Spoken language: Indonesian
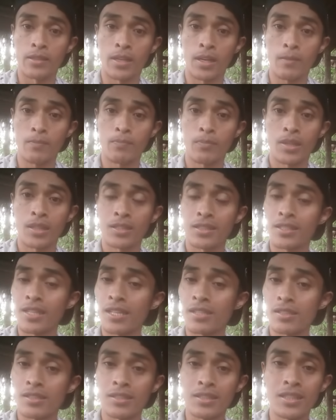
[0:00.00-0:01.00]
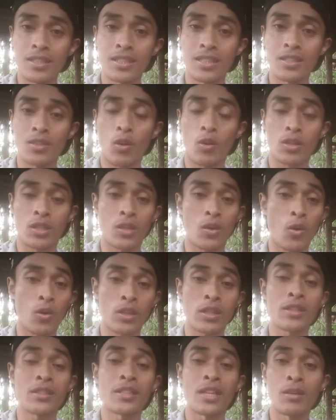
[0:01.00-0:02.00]
Ya, tidak sedikit
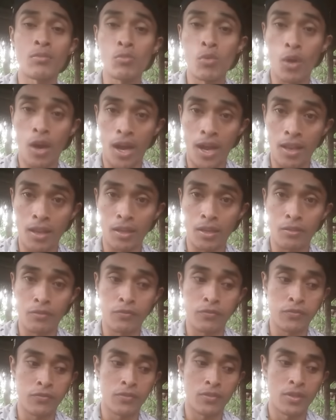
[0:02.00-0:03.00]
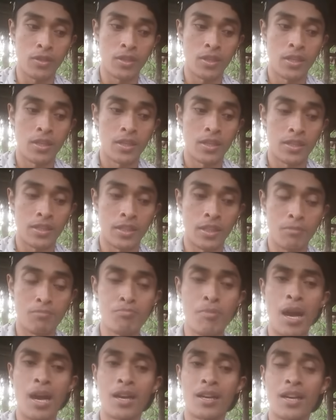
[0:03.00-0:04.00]
orang-orang yang mualaf.
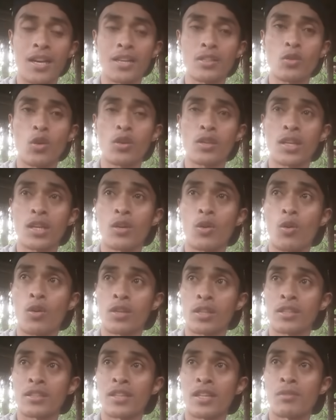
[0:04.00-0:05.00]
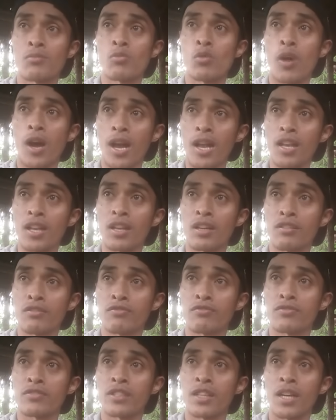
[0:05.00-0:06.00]
Ya, bahkan orang-orang yang
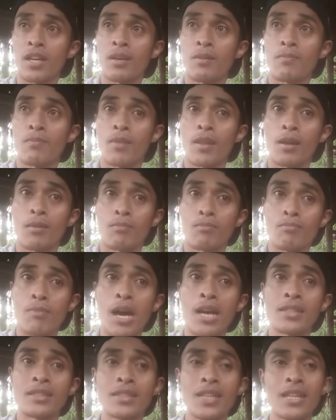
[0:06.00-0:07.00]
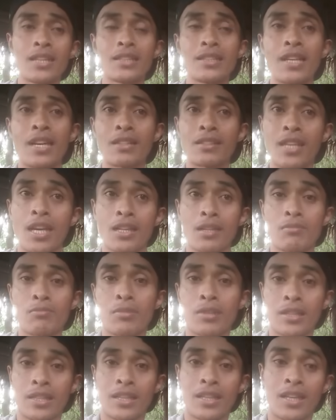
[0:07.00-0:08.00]
mualaf ya, banyak di antara
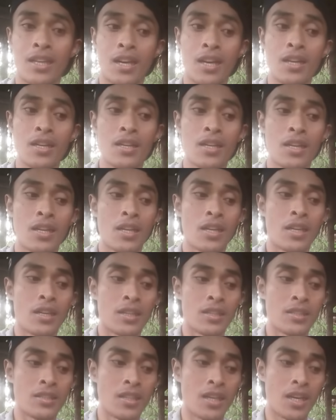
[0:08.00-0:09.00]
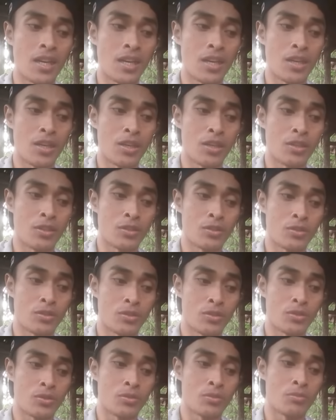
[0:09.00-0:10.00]
mereka
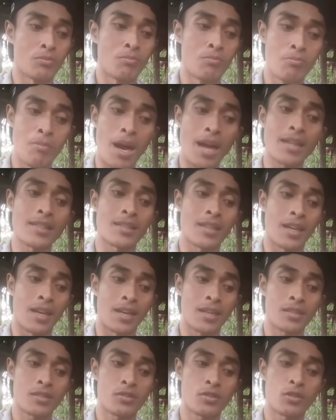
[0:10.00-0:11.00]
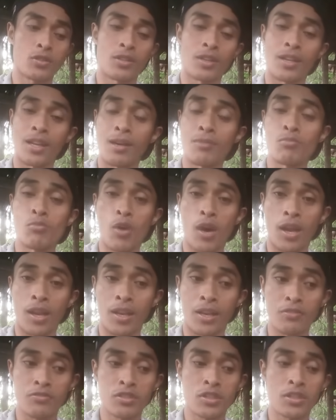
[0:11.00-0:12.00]
yang mana setelah
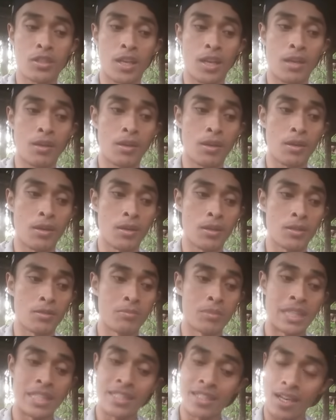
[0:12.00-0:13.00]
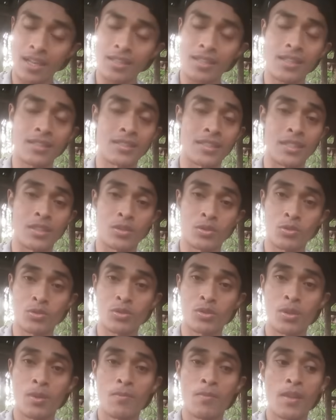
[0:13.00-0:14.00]
mualaf, setelah e, meninggalkan
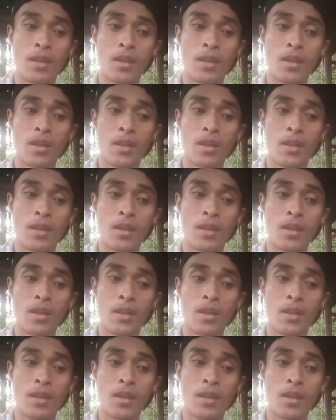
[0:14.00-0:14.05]
Yesus,